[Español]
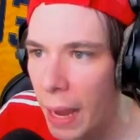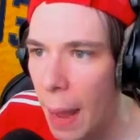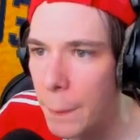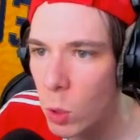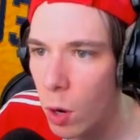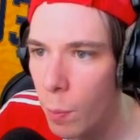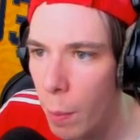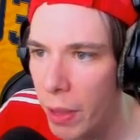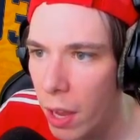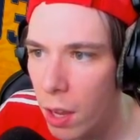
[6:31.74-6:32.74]
Megapsol,
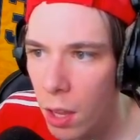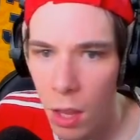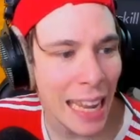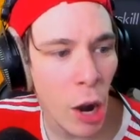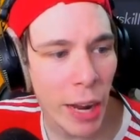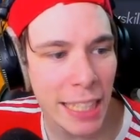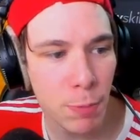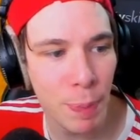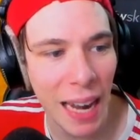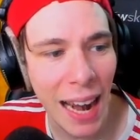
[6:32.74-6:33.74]
voy para allá. Tengo que
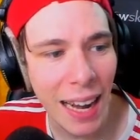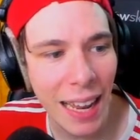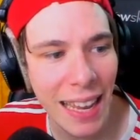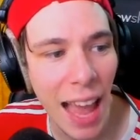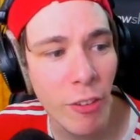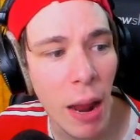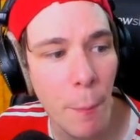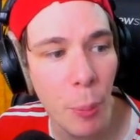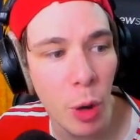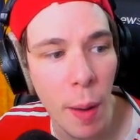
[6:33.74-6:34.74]
esperar y hay
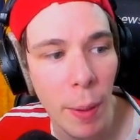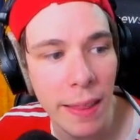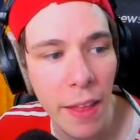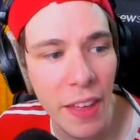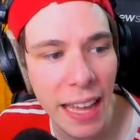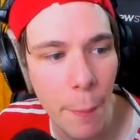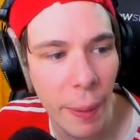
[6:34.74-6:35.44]
una probabilidad de que